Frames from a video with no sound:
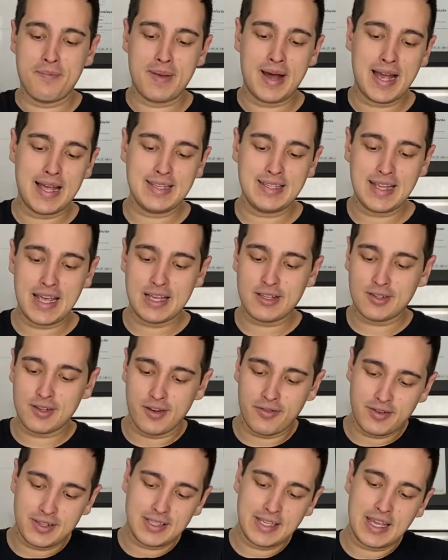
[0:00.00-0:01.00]
Mas é
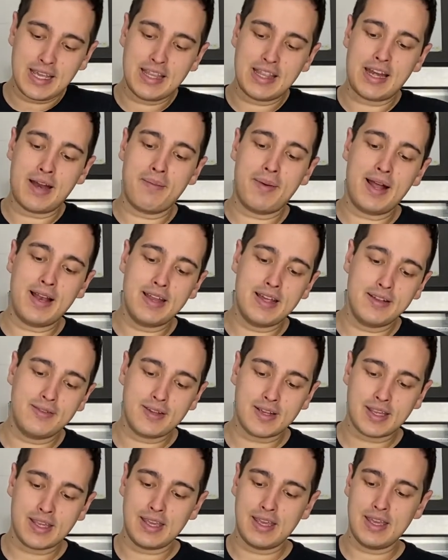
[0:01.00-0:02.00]
só você ir
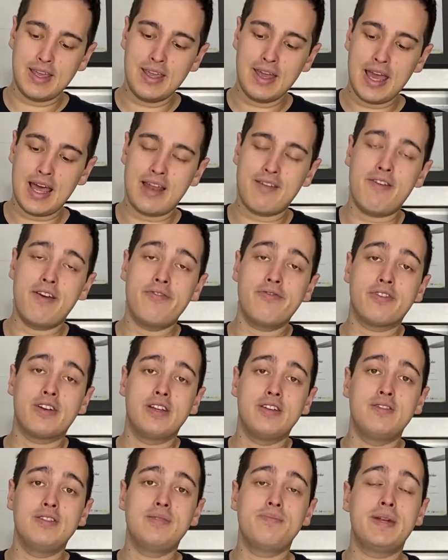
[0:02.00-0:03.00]
trabalhando aqui, ela vai
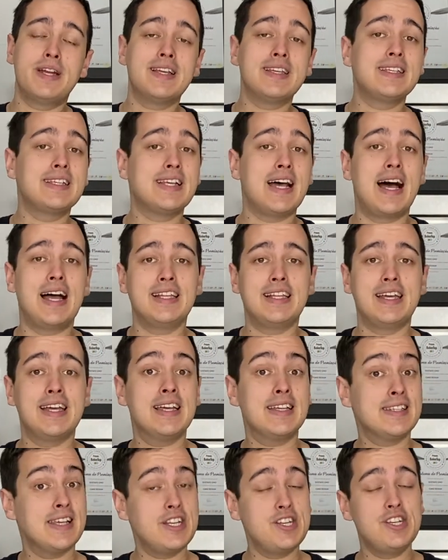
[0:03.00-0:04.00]
ficando esbranquiçada
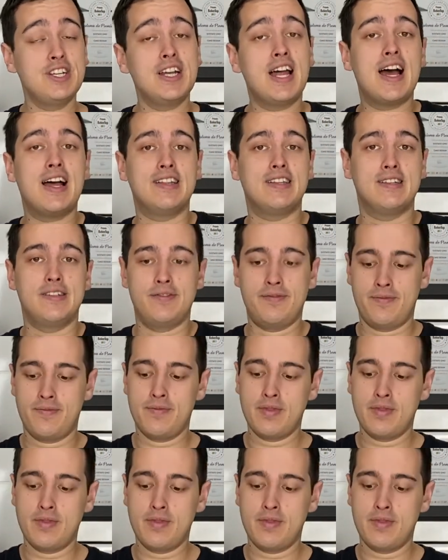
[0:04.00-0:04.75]
e acetinada.